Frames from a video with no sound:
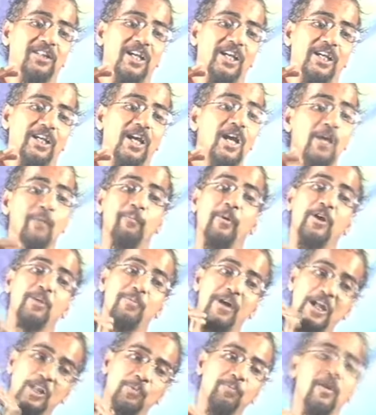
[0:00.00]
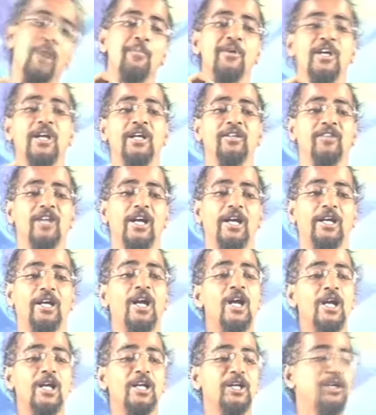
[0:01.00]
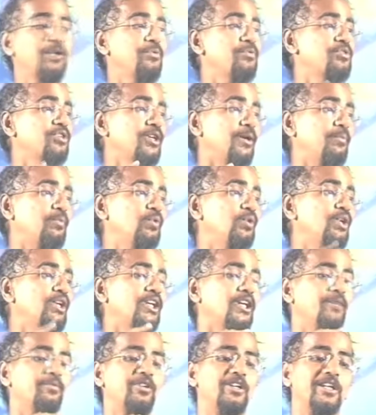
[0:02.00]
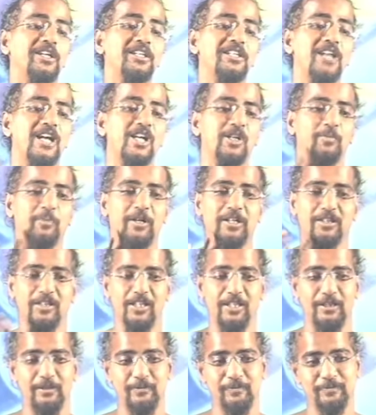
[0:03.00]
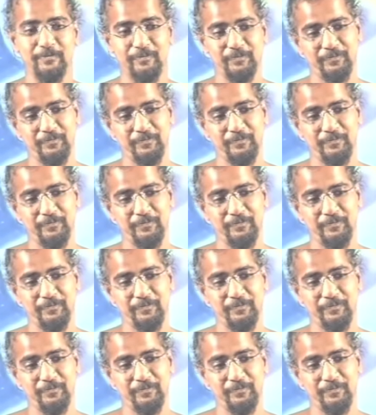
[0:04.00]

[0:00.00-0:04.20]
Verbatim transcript: रहता है परमात्मा में रहता है लेकिन उसका मूल्य कभी नहीं आंक पाता है